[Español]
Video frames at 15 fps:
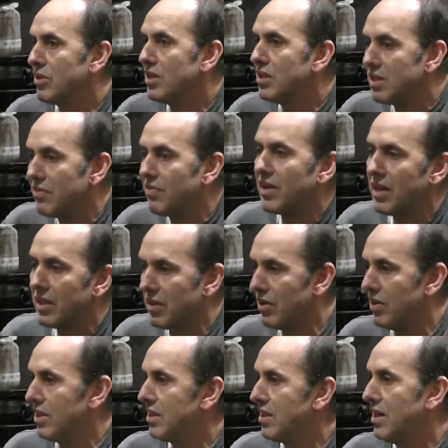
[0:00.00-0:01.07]
de
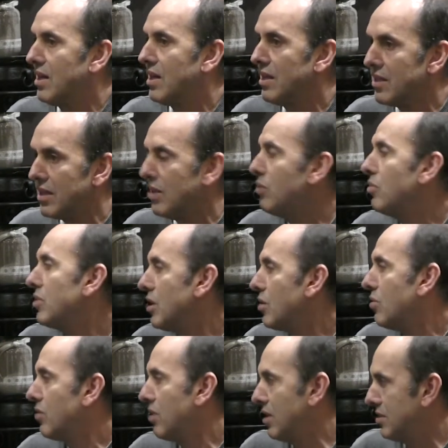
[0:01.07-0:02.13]
identificación entre la gente de Irún y el
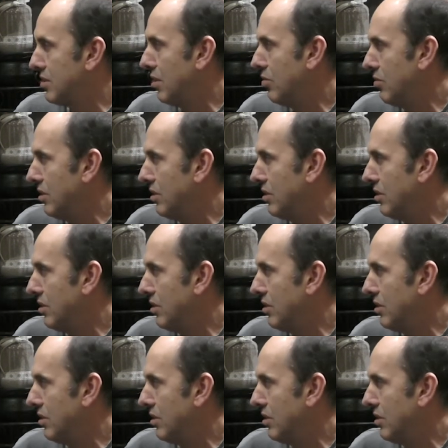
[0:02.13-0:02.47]
Club de Irún.